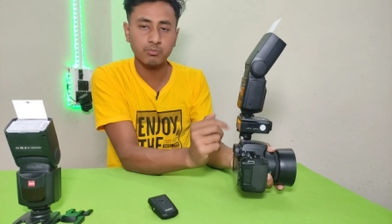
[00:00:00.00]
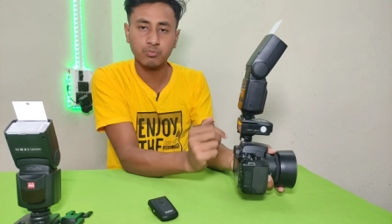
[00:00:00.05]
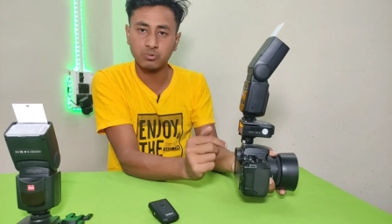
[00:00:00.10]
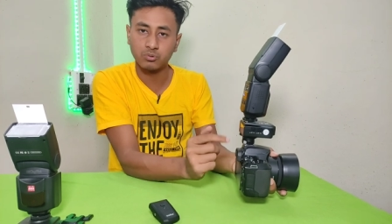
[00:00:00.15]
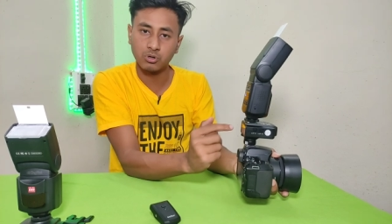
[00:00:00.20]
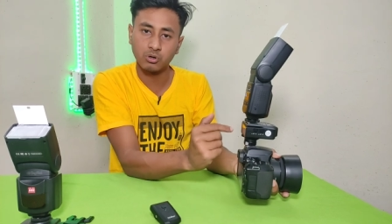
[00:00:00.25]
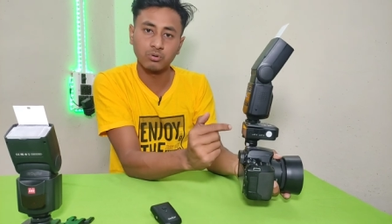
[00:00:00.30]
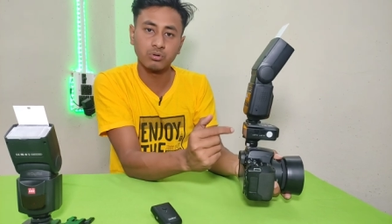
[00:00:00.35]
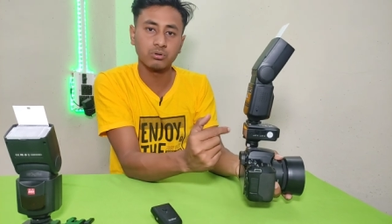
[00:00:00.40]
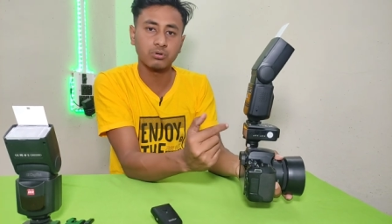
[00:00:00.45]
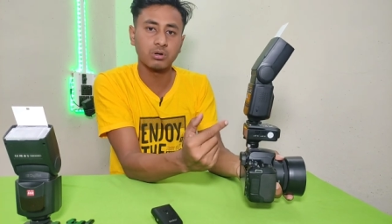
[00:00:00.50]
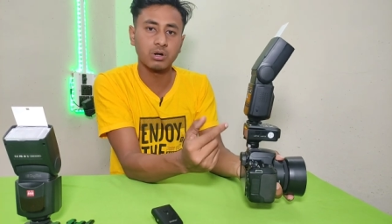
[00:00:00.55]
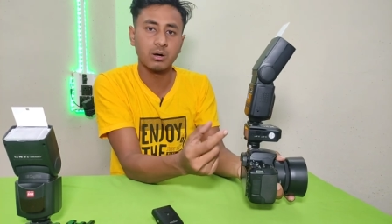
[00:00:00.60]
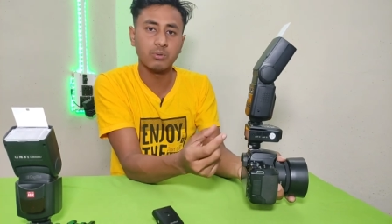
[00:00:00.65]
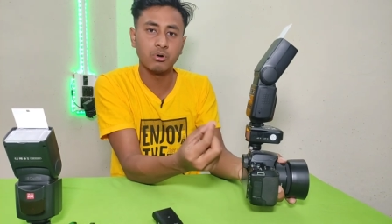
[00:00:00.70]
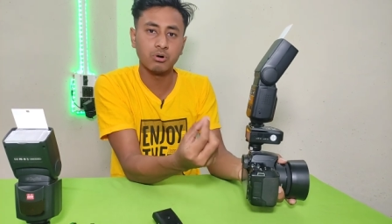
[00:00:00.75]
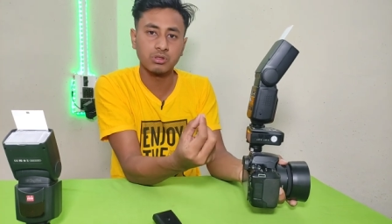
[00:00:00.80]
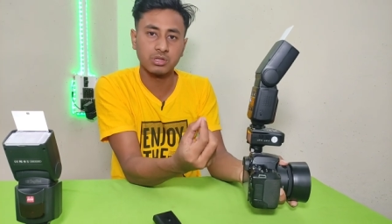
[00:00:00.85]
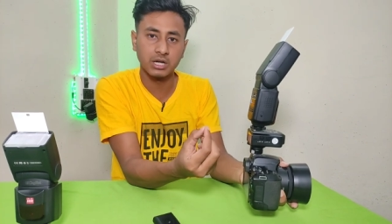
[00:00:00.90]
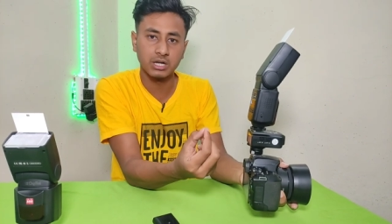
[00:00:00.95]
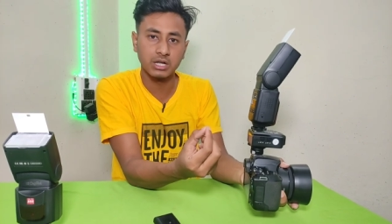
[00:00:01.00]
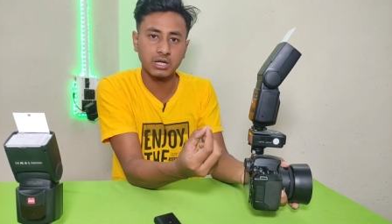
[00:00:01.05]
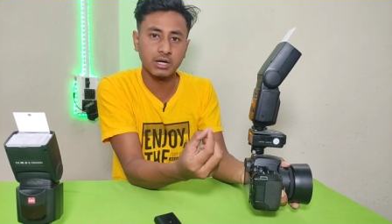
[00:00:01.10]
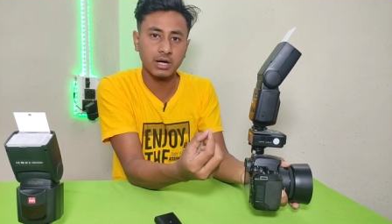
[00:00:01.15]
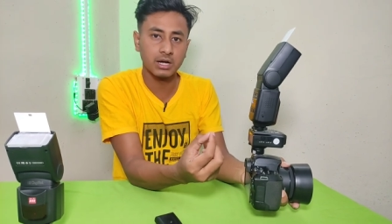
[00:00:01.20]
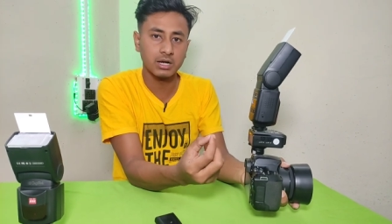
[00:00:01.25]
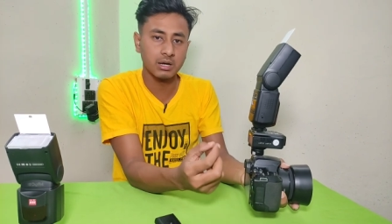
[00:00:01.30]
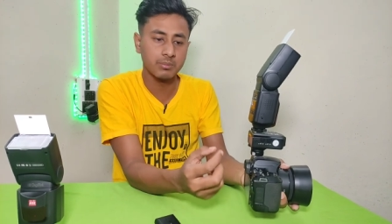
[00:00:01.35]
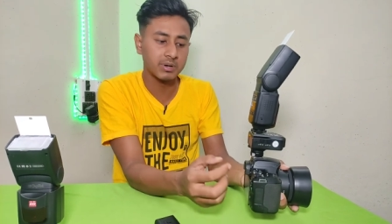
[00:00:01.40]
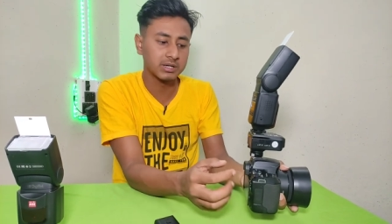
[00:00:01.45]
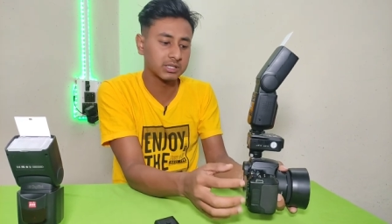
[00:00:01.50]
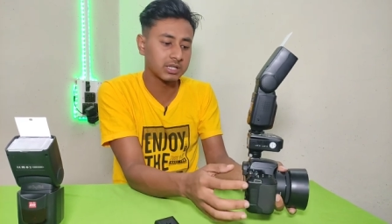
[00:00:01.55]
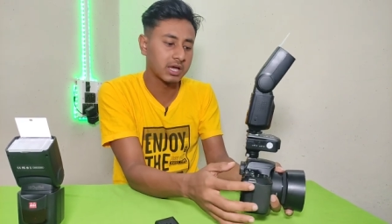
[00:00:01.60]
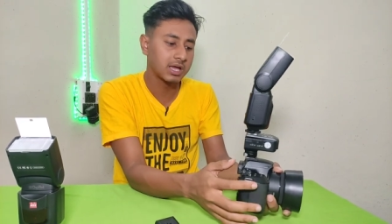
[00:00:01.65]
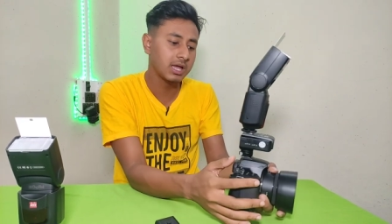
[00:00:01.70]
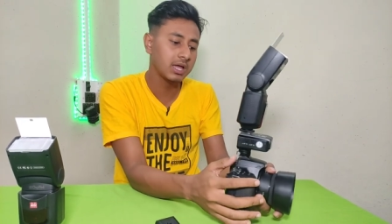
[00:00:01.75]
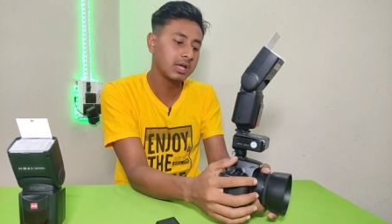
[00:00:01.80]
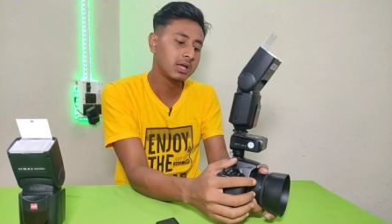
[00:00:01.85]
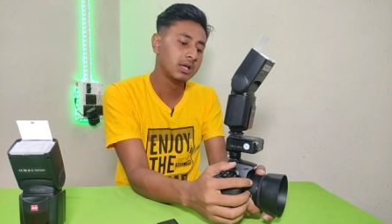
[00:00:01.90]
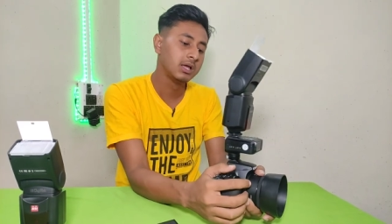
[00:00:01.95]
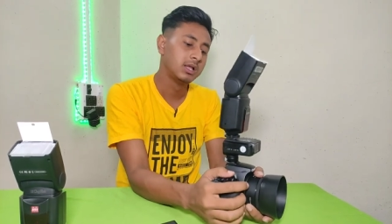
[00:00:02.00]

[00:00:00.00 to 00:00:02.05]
है थो, थोड़ा बहुत सेटिंग करना पड़ता है